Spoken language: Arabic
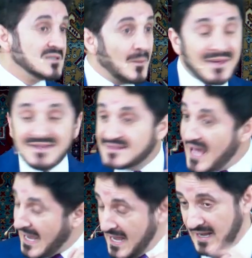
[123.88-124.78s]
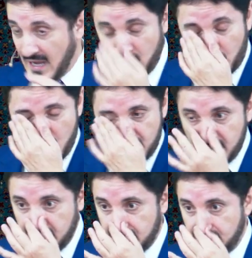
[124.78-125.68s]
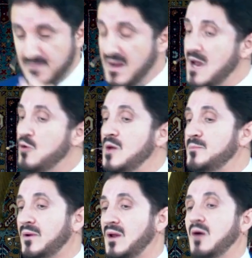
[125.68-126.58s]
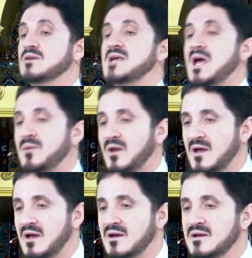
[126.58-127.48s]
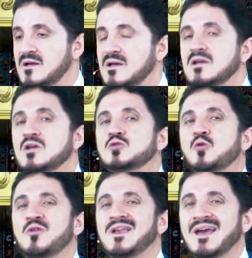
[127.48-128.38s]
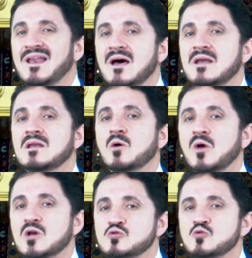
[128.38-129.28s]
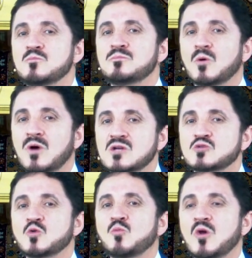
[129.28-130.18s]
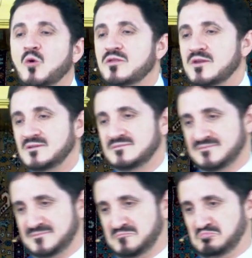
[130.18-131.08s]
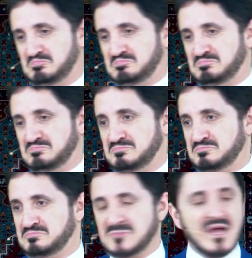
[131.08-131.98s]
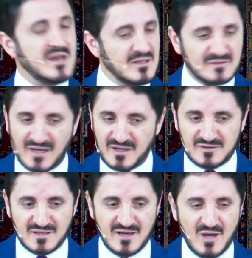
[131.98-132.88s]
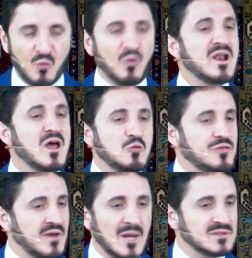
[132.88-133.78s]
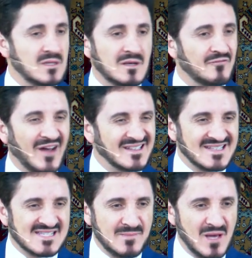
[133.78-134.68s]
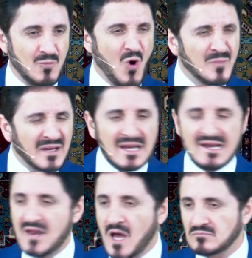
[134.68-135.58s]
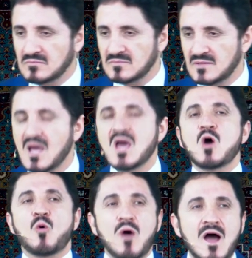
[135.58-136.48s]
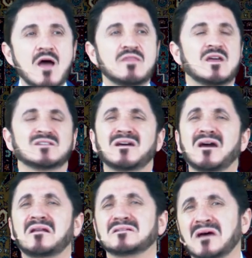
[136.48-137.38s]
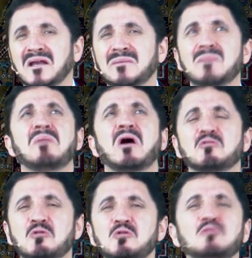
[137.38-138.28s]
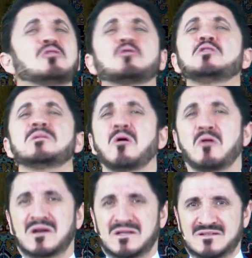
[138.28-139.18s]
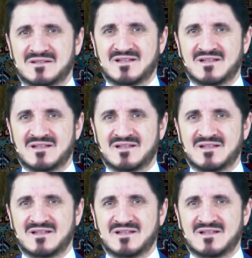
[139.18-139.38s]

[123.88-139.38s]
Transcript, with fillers: طب إن دخل غيرهم ممن لا يحب الراية وصاحب الراية يدخل ليلعن ويسب ويشتم ويقذع لا لينتقد ولا ليثري أبدا فقط للسباب وهم قلة وهذا يتكرر تقريبا مع الكل وفي كل المواقع